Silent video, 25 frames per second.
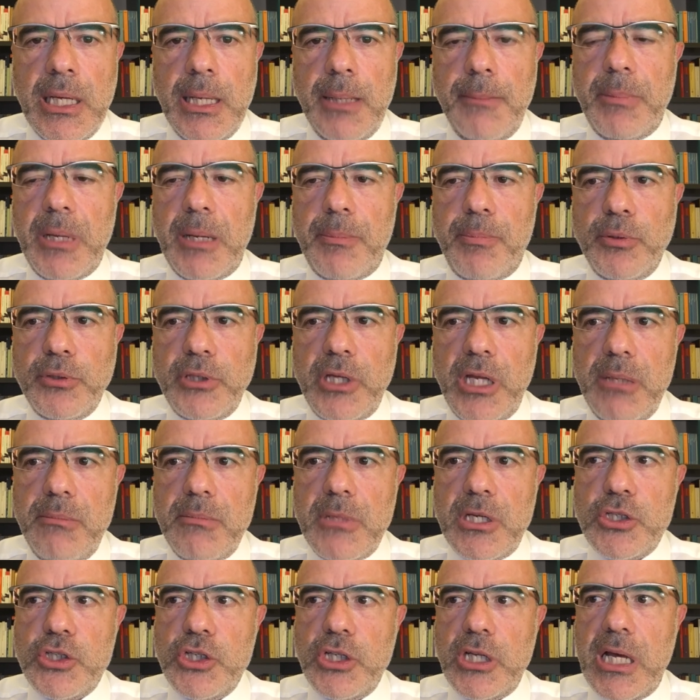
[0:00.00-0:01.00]
Per poter
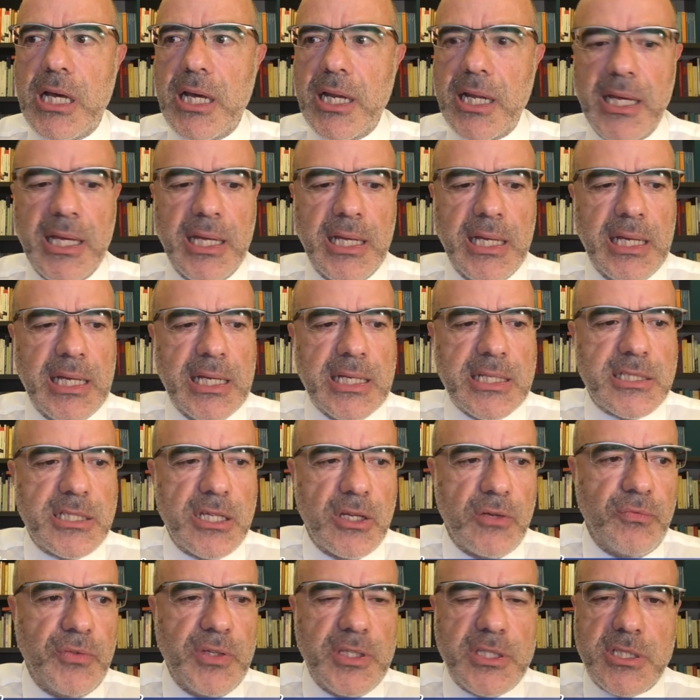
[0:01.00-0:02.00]
immaginare
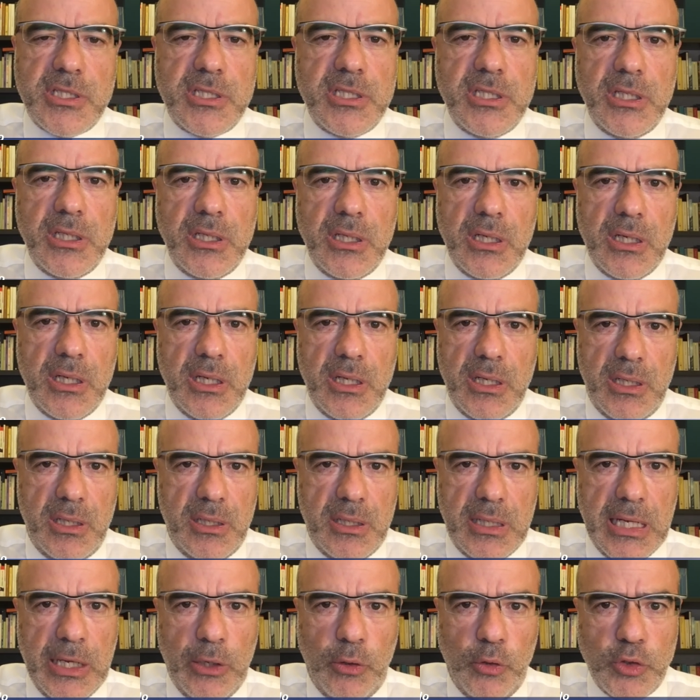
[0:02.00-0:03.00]
servizi eh,
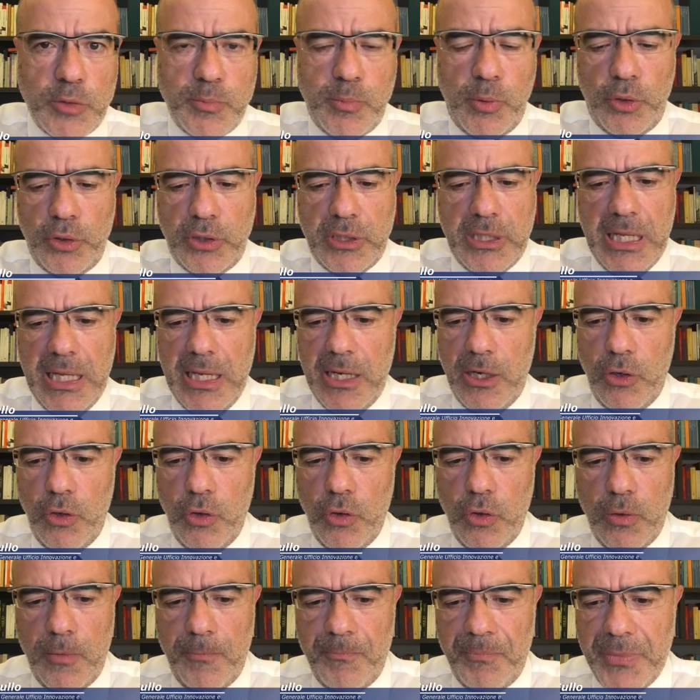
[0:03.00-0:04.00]
allo
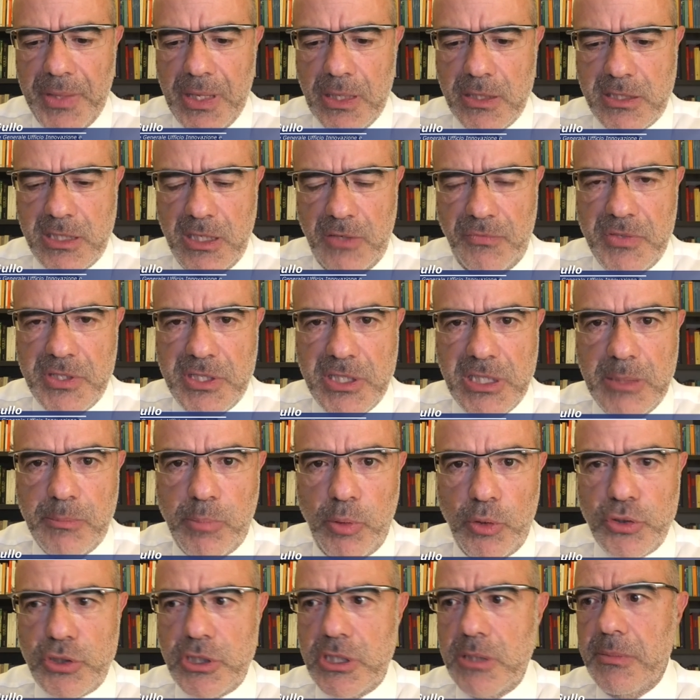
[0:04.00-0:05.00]
sportello, servizi di
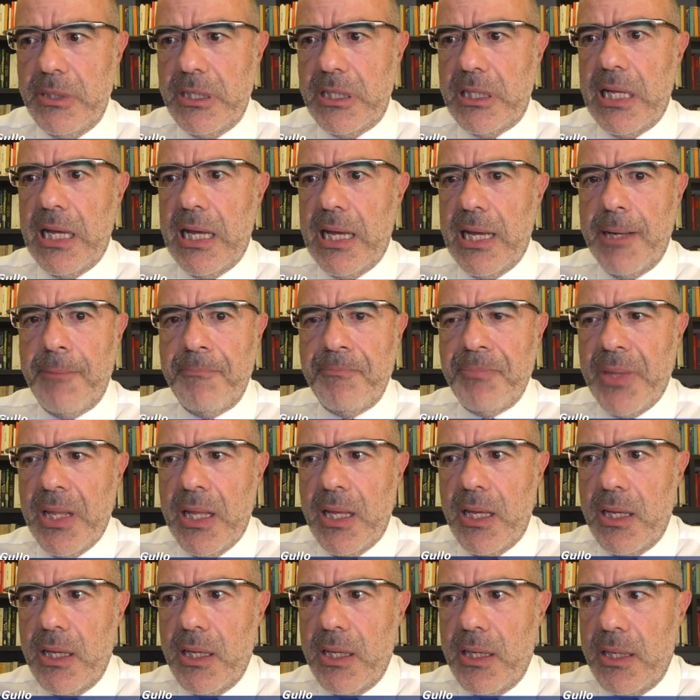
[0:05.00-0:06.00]
prossimità,
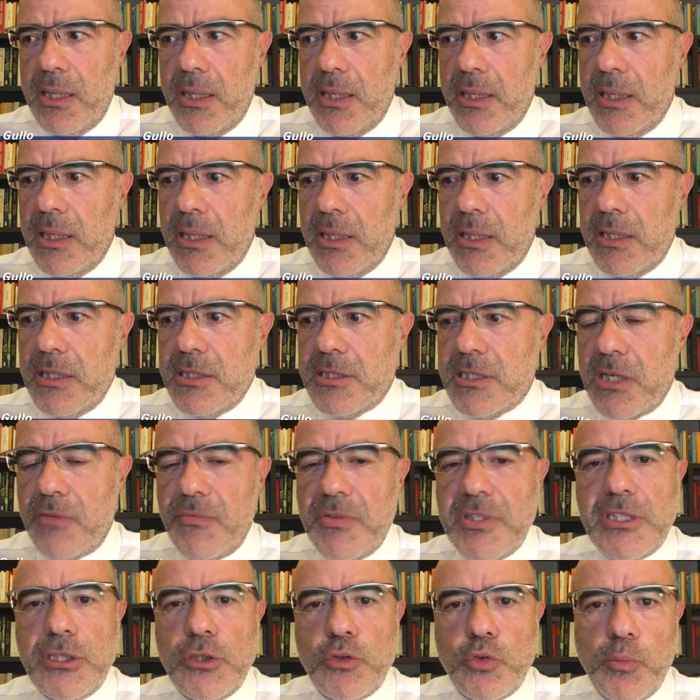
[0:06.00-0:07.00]
eh,
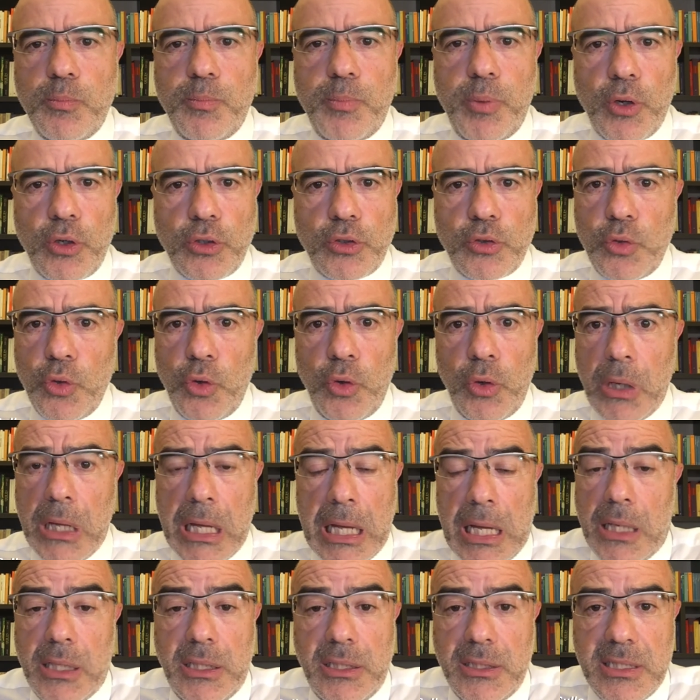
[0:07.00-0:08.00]
servizi di supporto
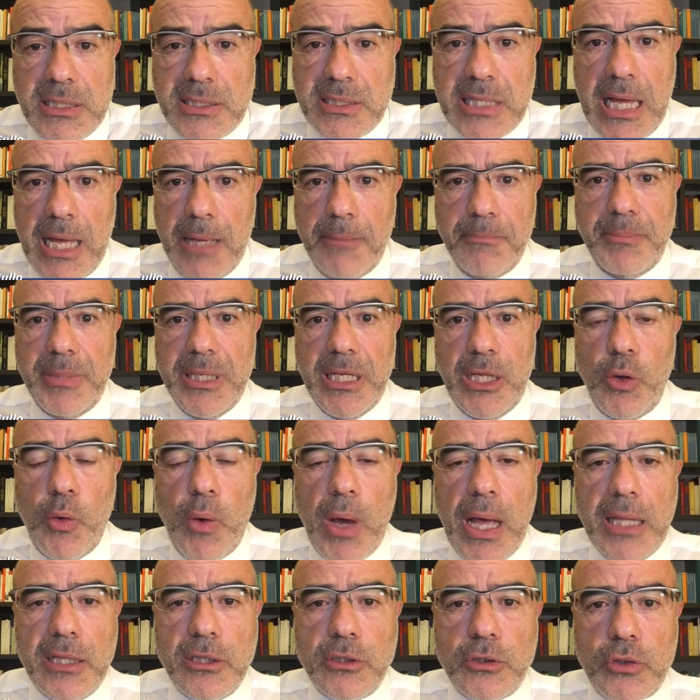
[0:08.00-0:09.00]
ai disabili o
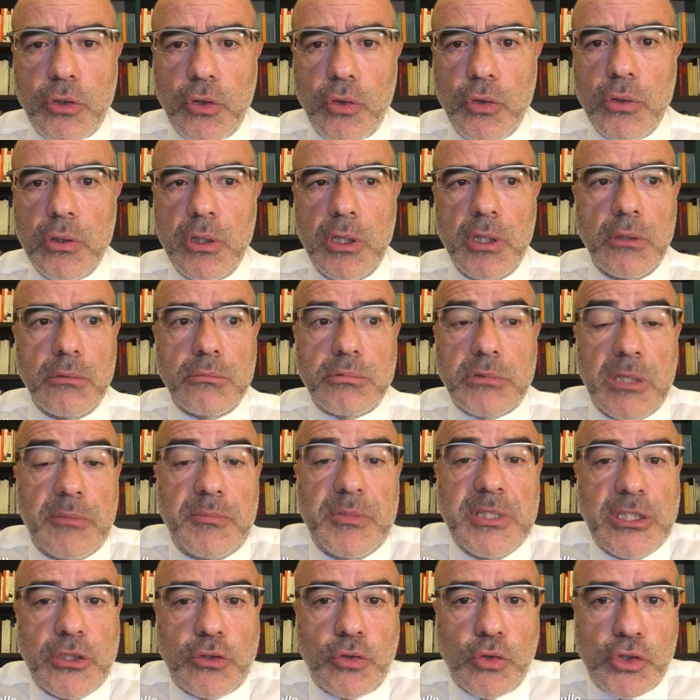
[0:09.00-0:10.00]
altro,
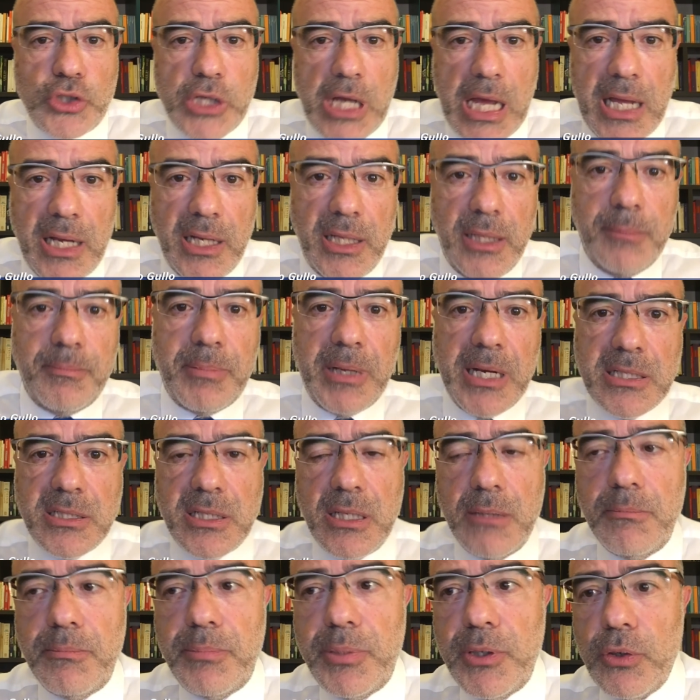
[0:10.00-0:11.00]
servizi sociali per
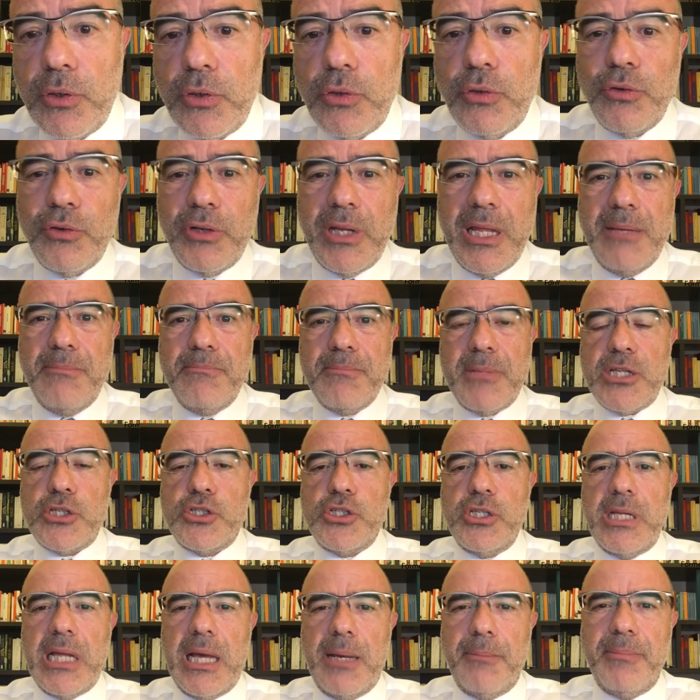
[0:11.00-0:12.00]
esempio, non è
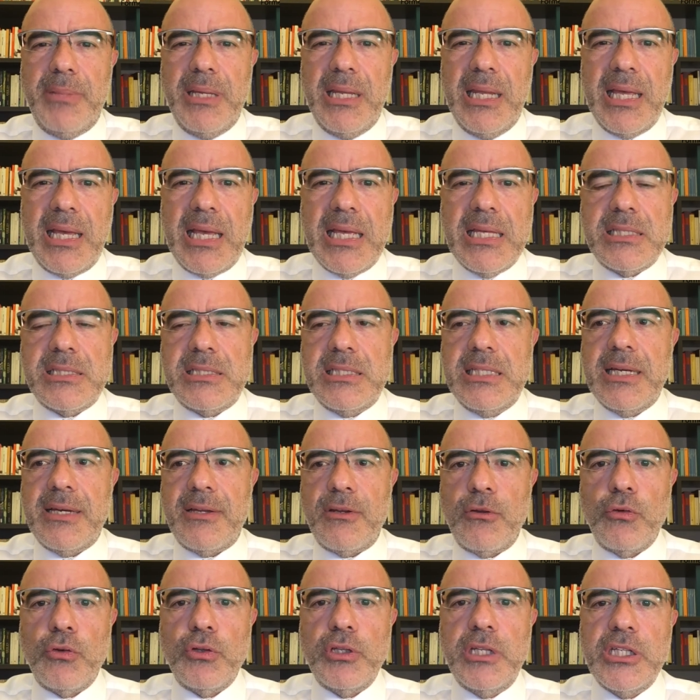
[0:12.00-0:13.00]
immaginabile che
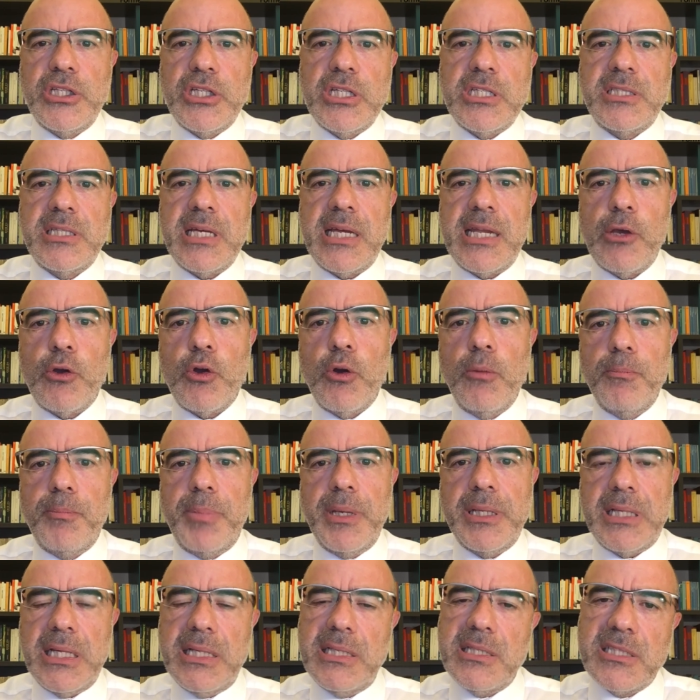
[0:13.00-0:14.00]
siano necessarie
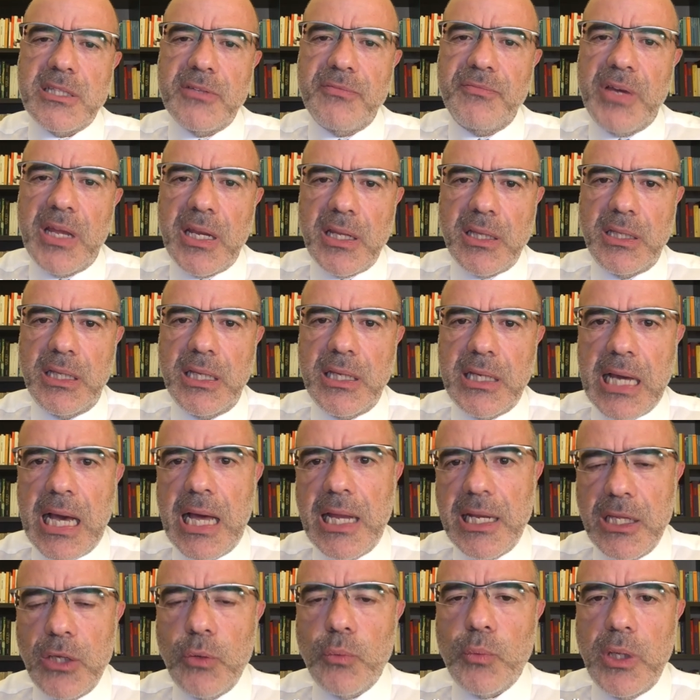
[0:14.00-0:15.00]
competenze
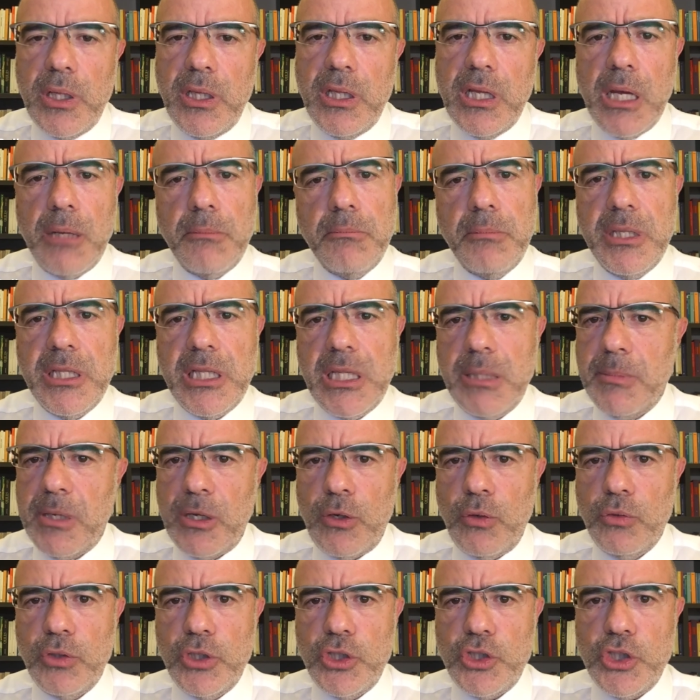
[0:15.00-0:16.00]
verticali in quegli ambiti ma
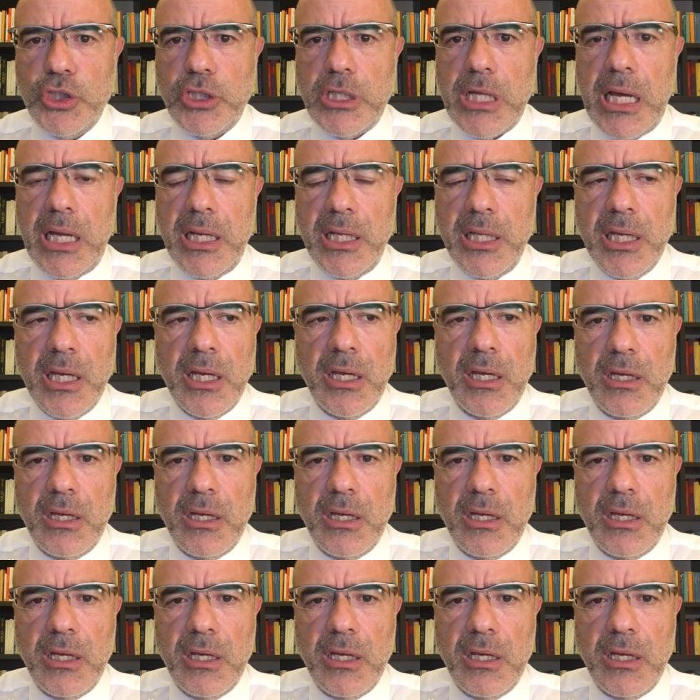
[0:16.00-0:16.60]
non digitali.